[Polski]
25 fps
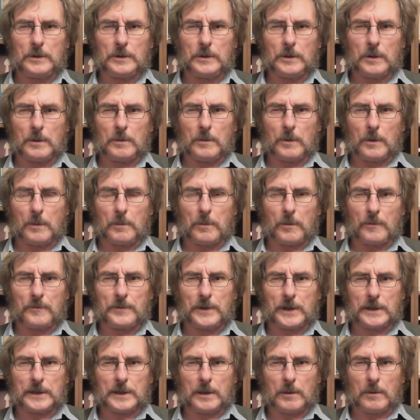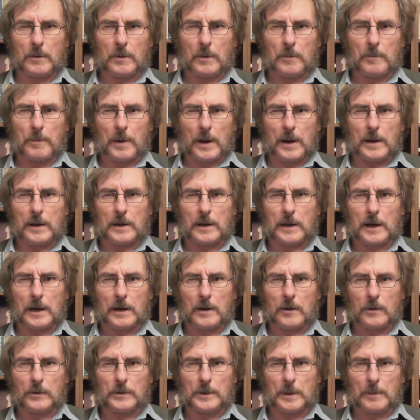i opowiadał o
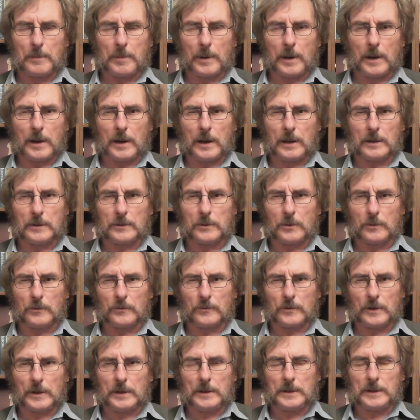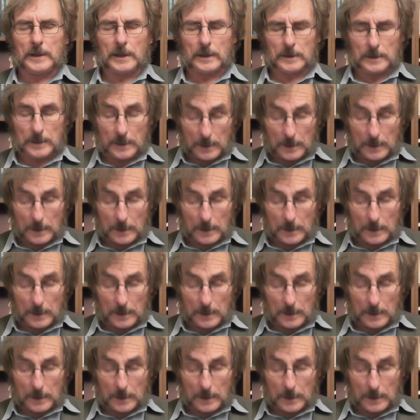parchach, o deparchatorze i tak